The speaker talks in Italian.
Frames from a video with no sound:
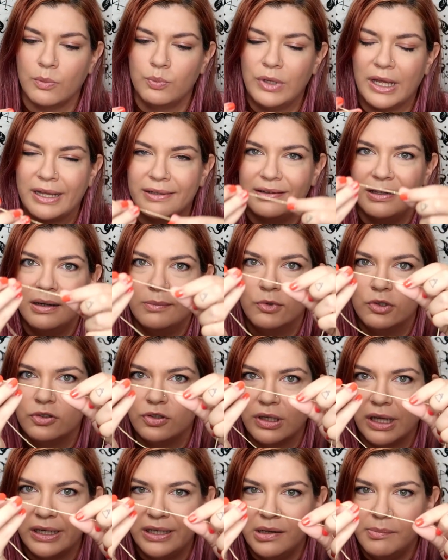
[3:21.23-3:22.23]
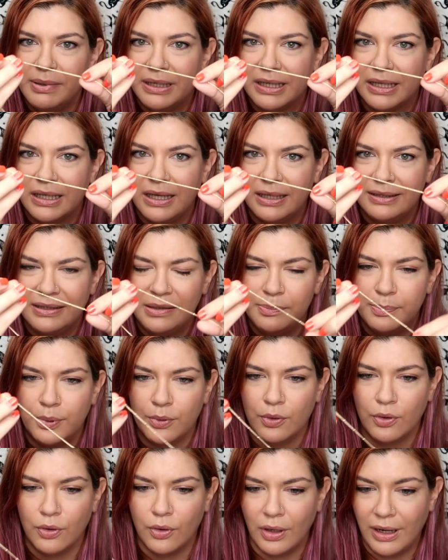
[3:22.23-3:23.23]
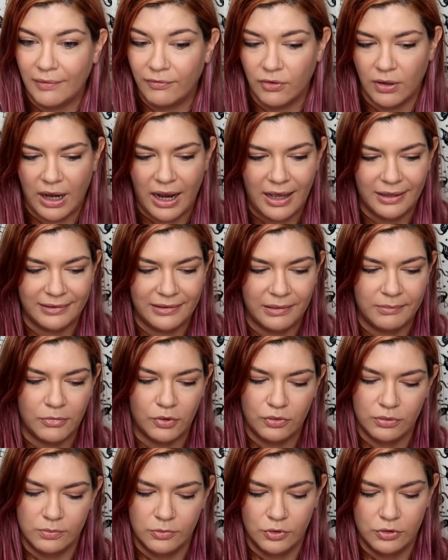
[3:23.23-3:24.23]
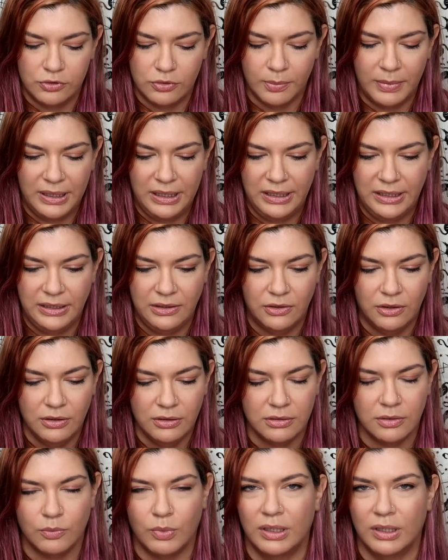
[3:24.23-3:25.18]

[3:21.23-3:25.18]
una catena molto carina perché è tipo lavorata in modo molto bellino